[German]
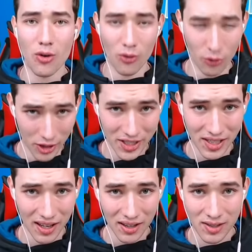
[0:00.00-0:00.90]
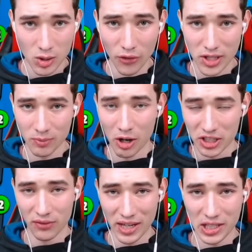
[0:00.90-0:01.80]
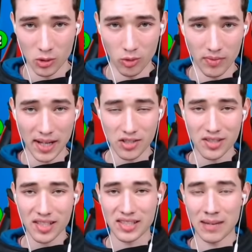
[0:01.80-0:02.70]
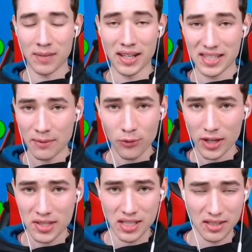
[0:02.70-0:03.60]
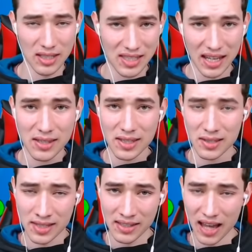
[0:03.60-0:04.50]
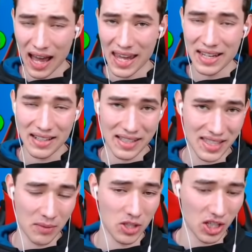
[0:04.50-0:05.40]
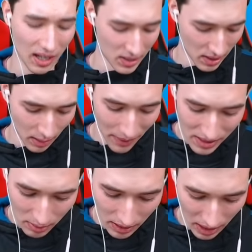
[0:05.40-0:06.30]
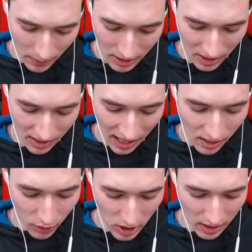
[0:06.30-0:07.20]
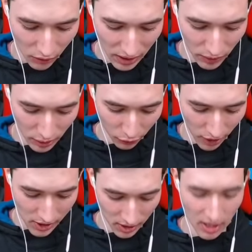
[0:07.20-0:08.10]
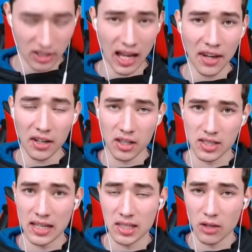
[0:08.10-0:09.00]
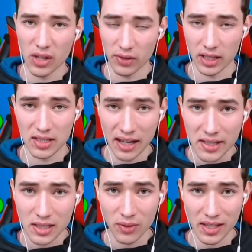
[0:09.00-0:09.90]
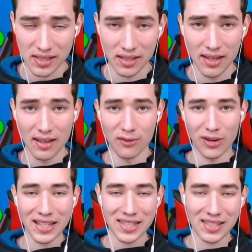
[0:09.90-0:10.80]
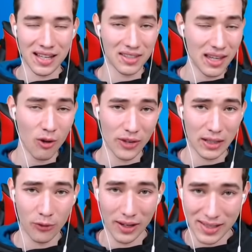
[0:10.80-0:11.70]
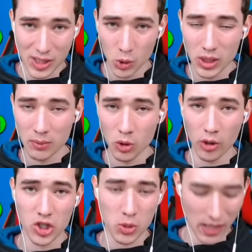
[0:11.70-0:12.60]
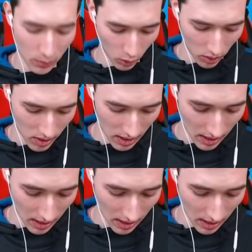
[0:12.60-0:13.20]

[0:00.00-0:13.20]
würde ich sagen, so viel zum heutigen Video. Also insgesamt, mein Gesamtfazit, die Skins sind eigentlich ziemlich krass. Also am besten hat der Kapitän K-Skin auf jeden Fall gefallen. Die anderen Skins sind auf jeden Fall ganz nice gewesen. Was sagt ihr auf jeden Fall zu dem neuen Spielmodus